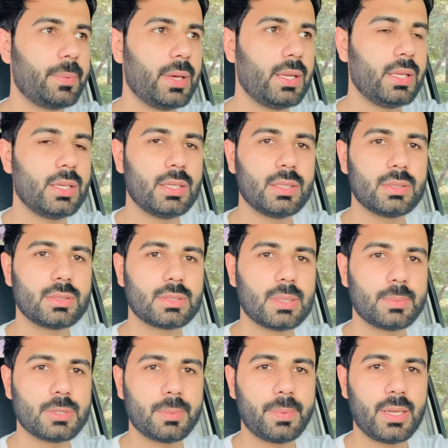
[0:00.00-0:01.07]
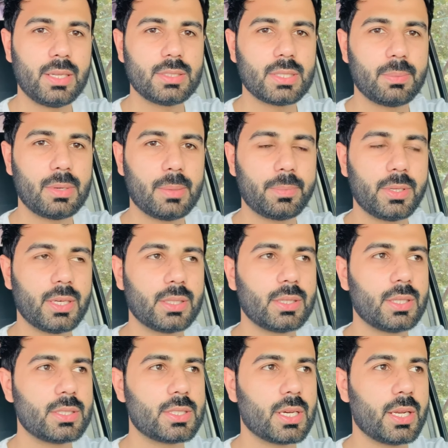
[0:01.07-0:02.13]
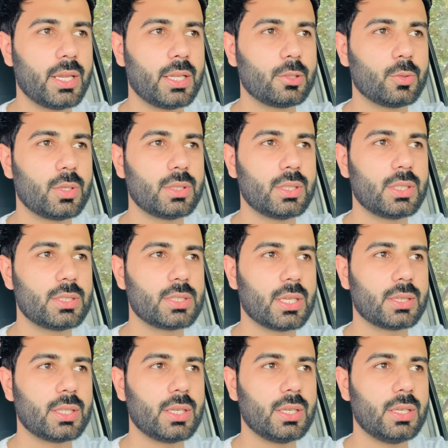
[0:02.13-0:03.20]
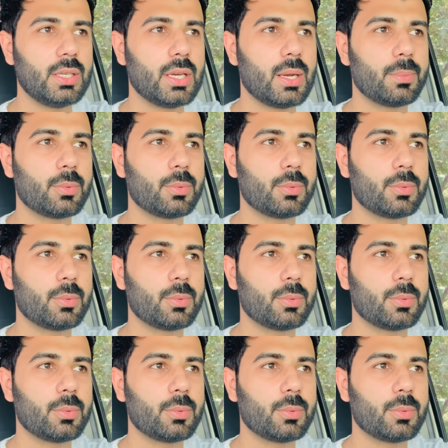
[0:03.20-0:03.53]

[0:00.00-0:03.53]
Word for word: पहले सबसे पहले जब आपने अंदर जाना है तो अंदर जाते ही